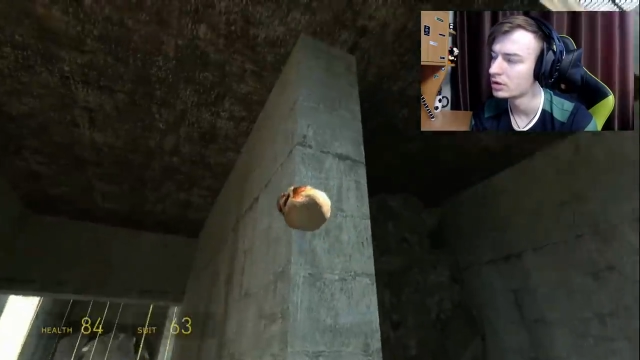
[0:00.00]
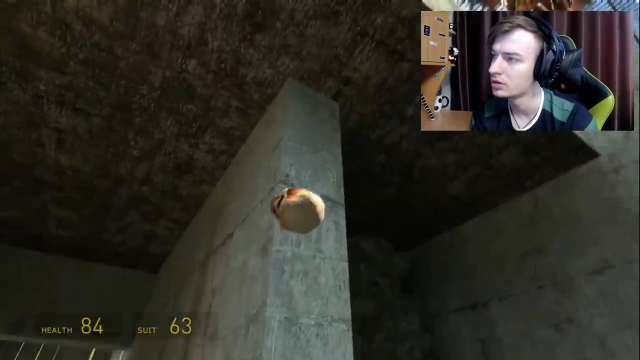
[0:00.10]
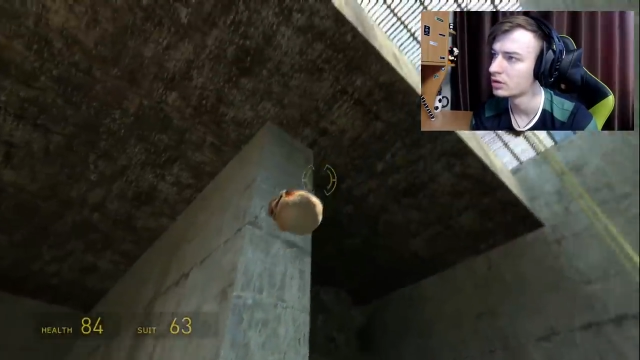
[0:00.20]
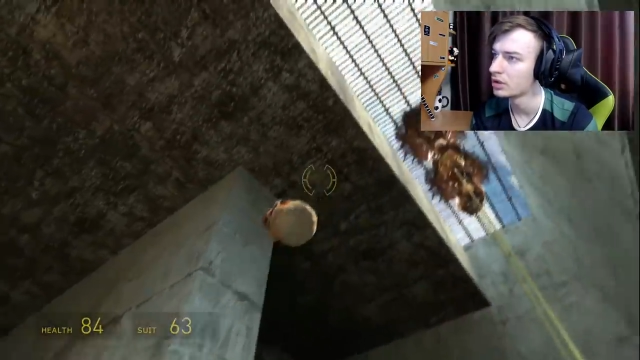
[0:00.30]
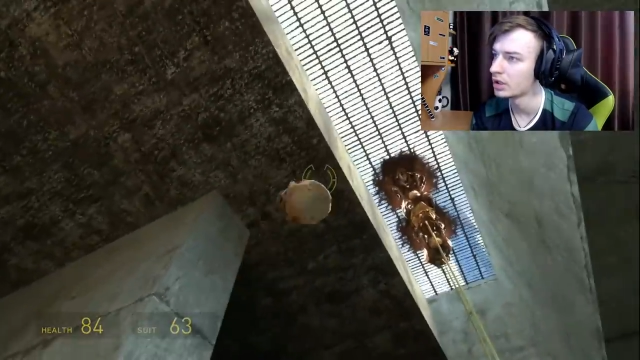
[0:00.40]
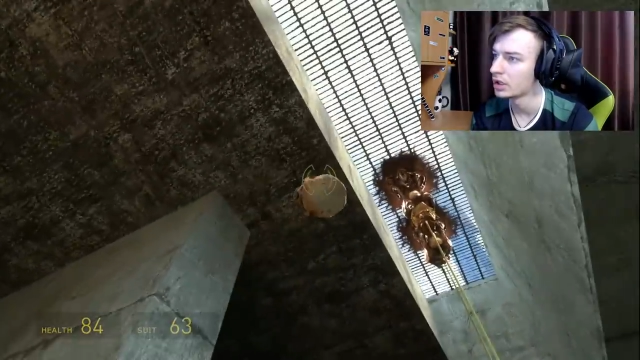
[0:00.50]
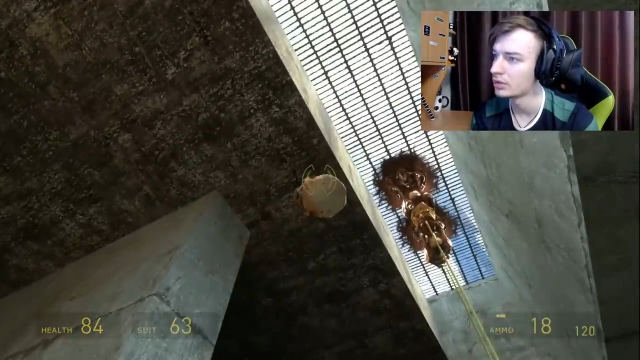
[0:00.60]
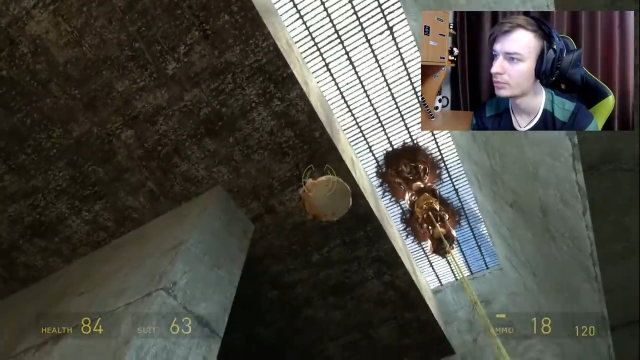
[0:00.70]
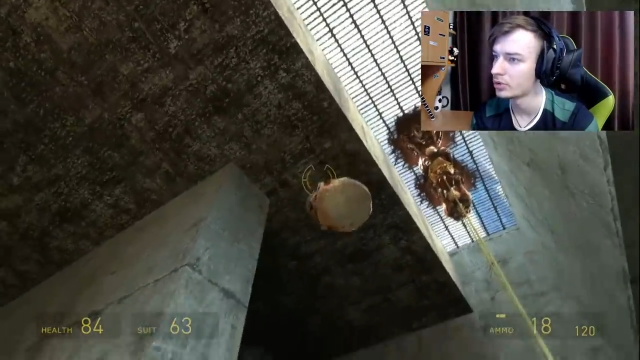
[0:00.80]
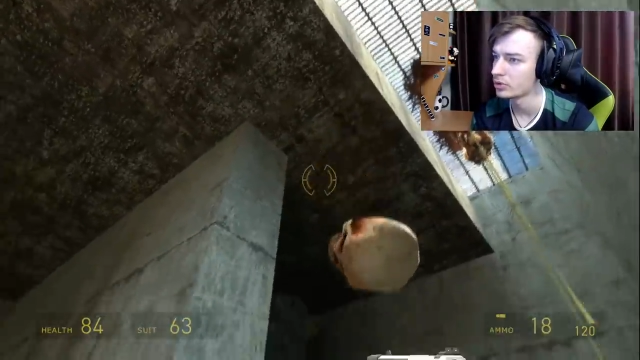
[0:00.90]

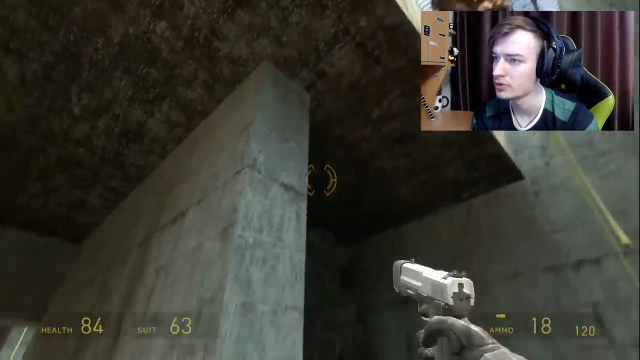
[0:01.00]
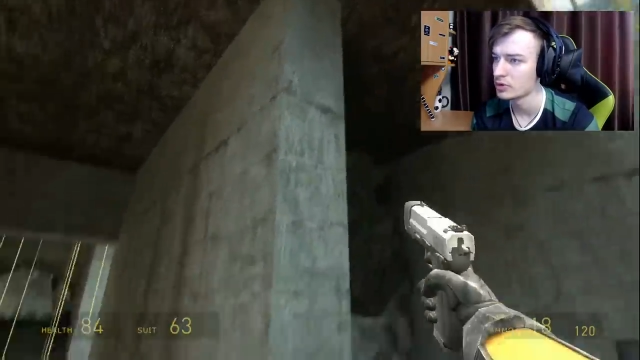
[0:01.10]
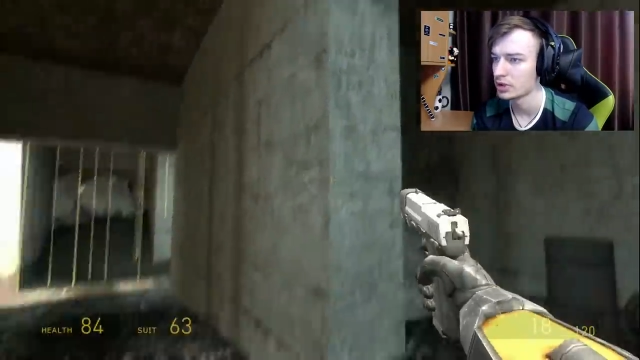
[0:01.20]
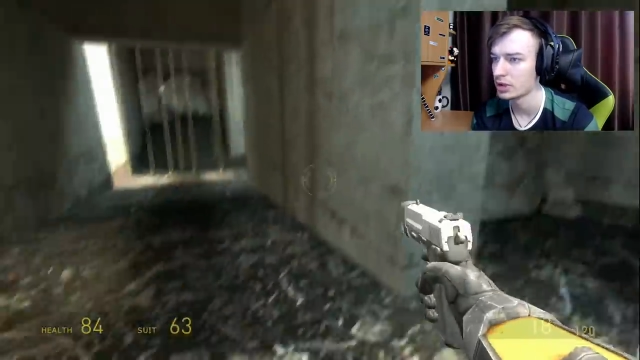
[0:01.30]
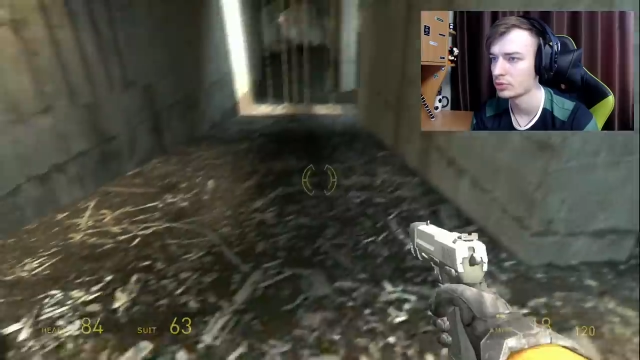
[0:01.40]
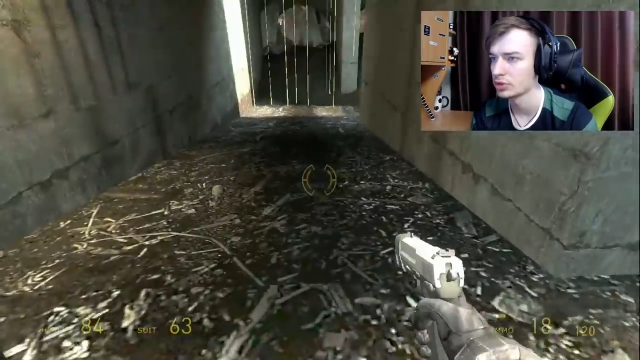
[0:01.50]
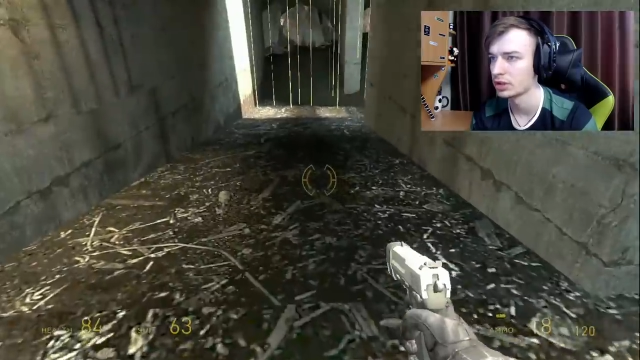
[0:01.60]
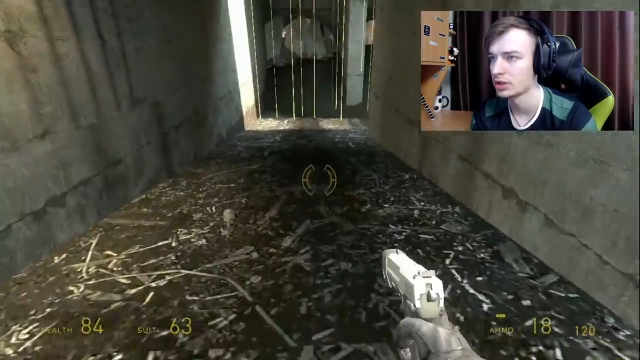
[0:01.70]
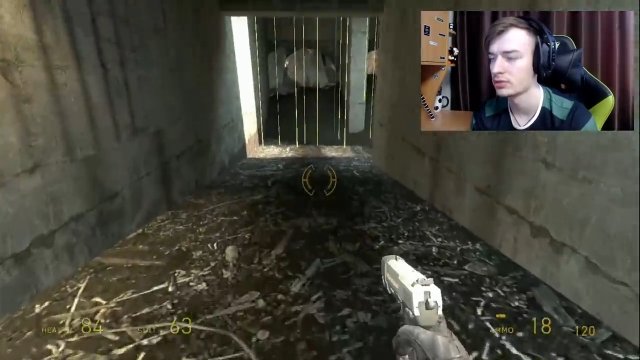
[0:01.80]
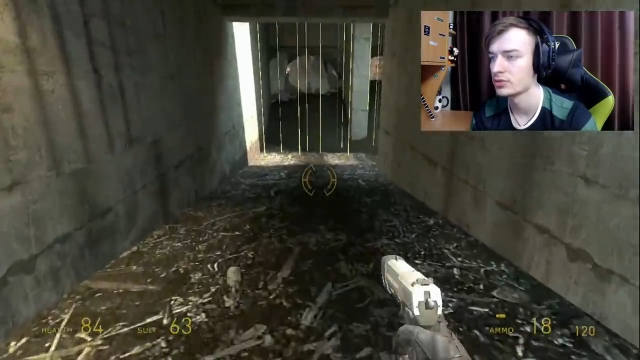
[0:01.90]
Да, походу, все-таки кому-то
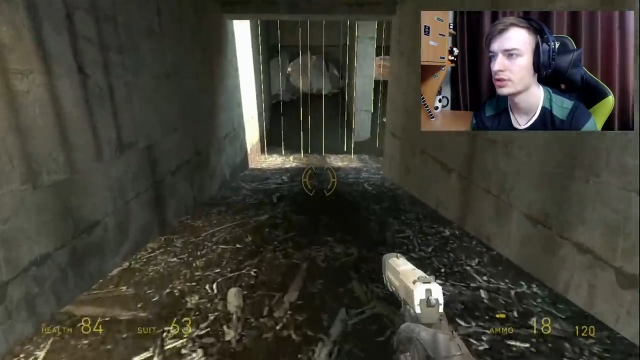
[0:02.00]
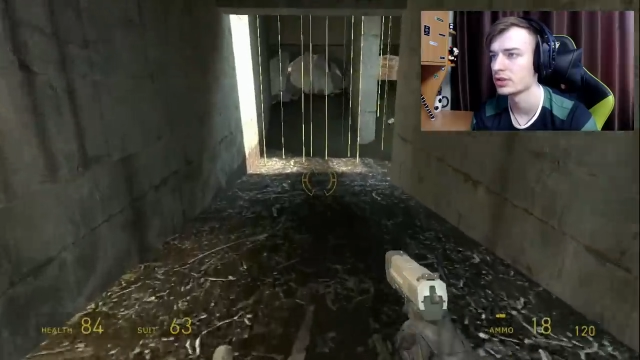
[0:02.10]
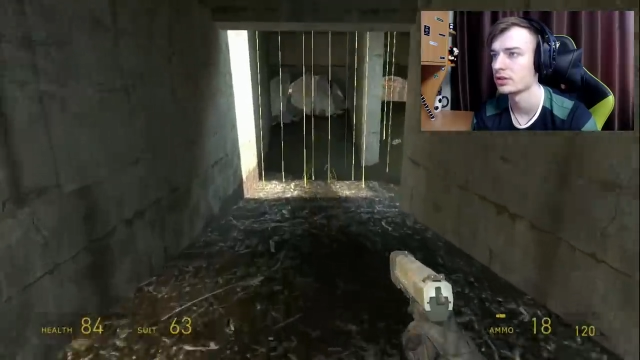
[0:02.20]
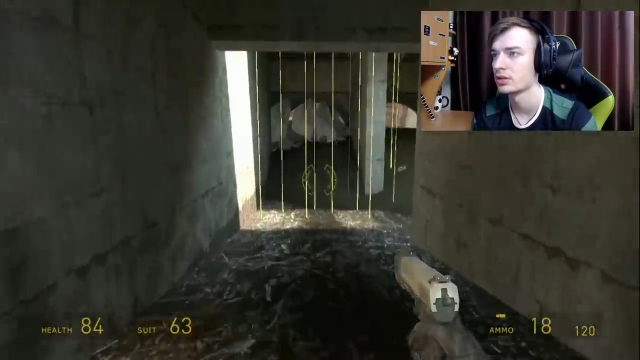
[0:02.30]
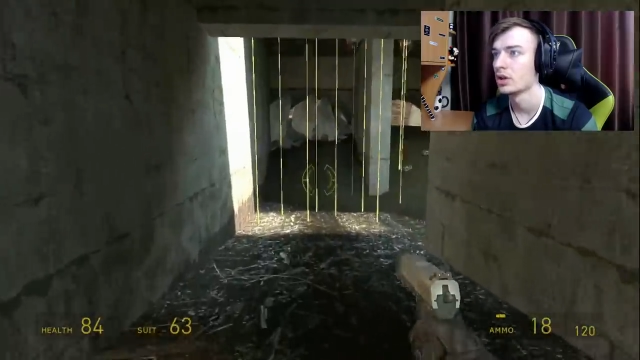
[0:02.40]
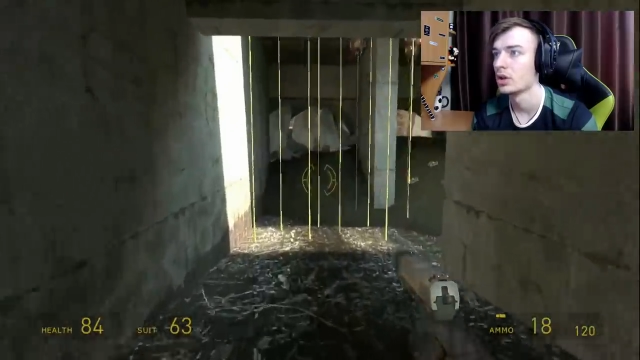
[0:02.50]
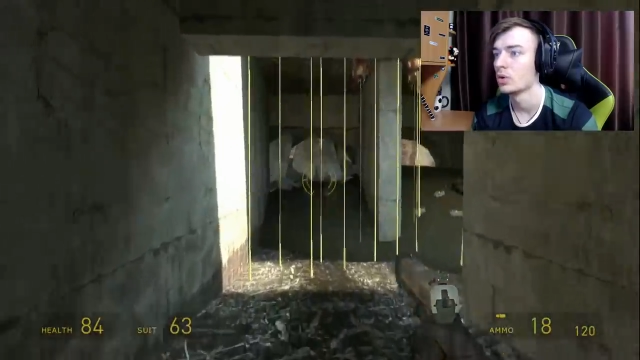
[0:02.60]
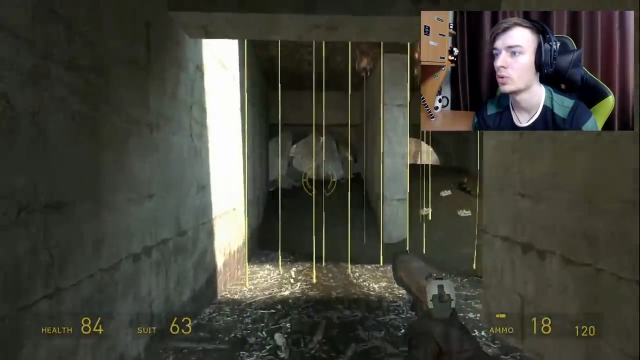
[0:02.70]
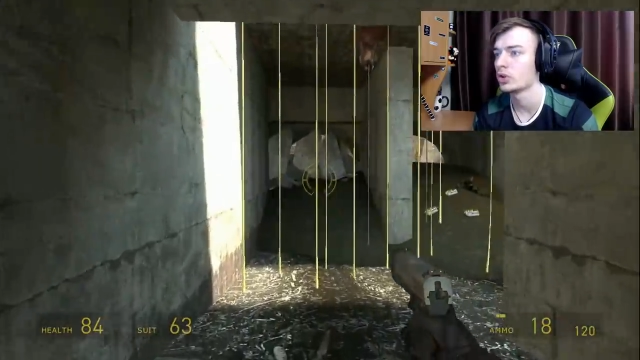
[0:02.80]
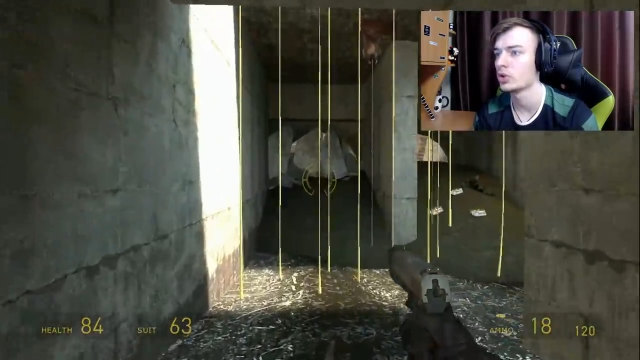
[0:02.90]
она откусила.
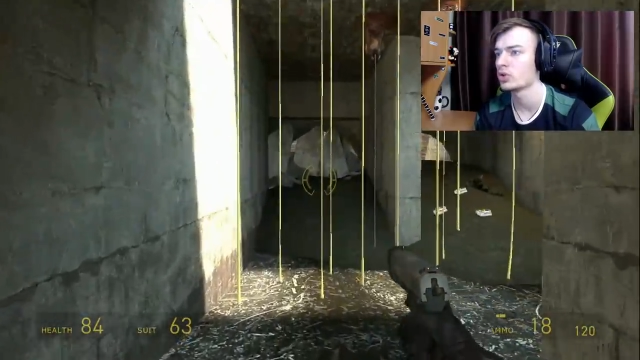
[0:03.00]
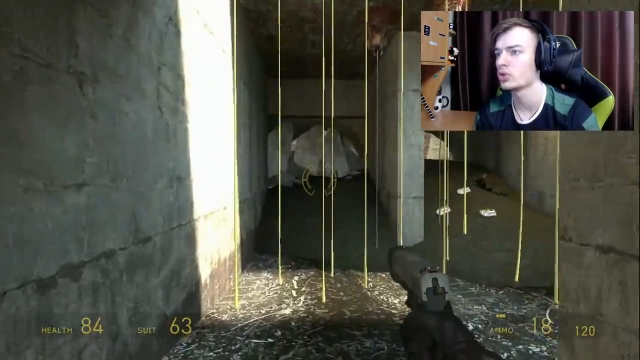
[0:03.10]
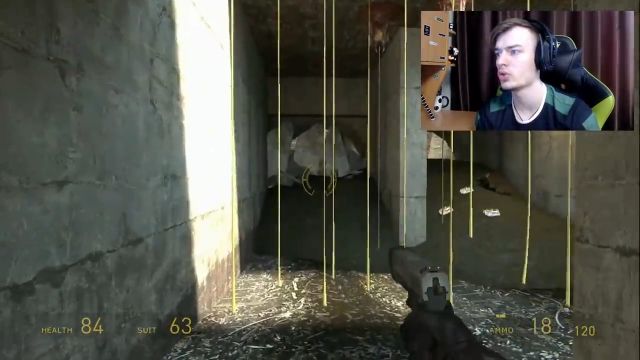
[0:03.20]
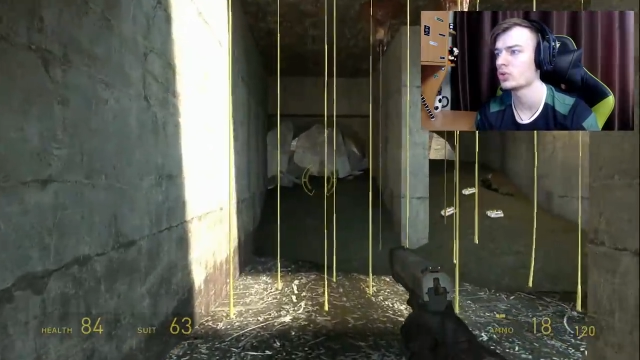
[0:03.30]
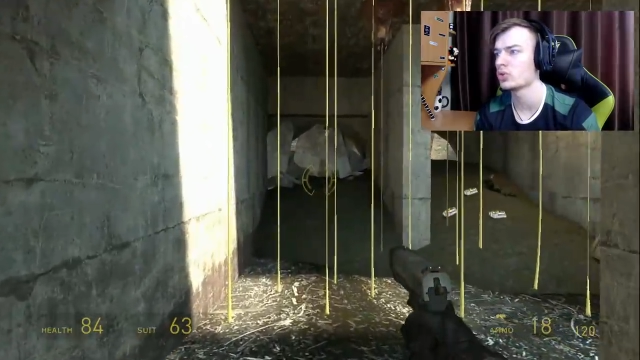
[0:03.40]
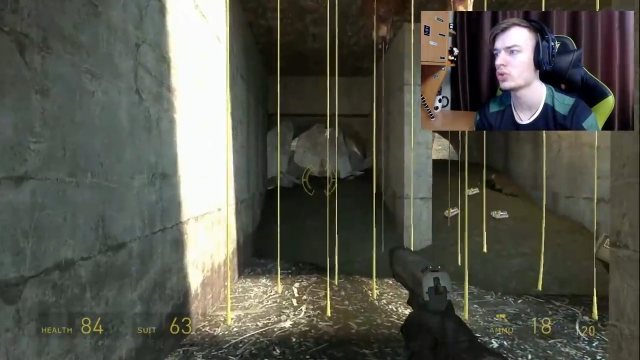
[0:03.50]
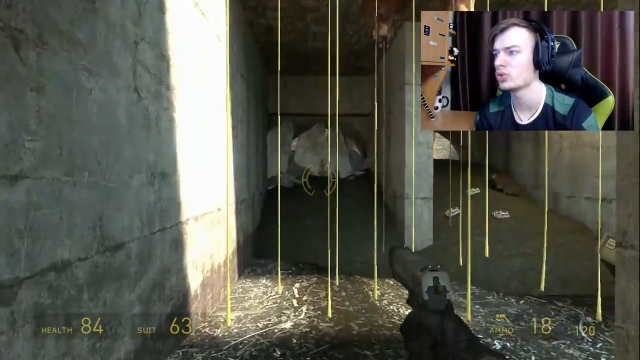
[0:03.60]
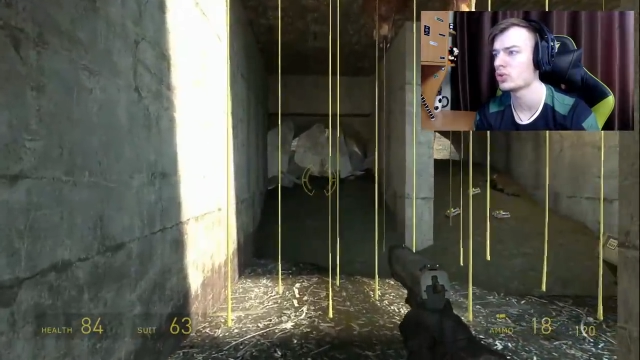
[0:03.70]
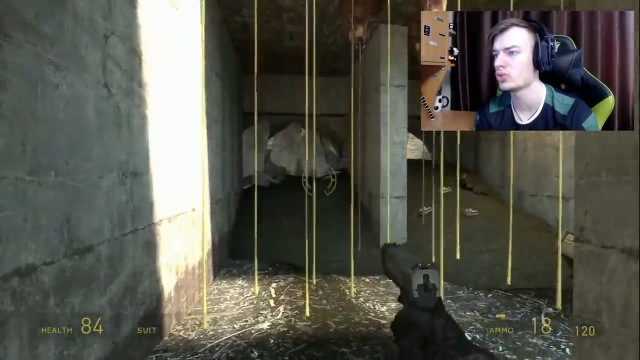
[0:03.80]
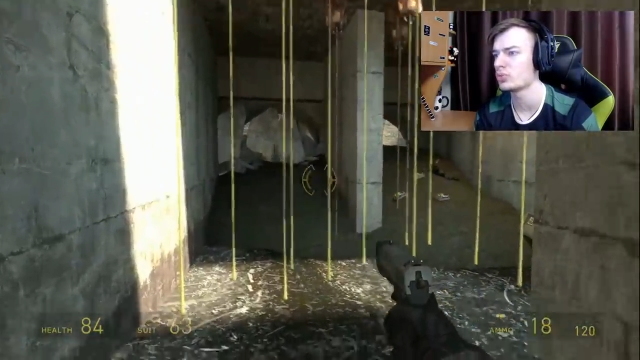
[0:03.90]
Ой-ой-ой-ой-ой, у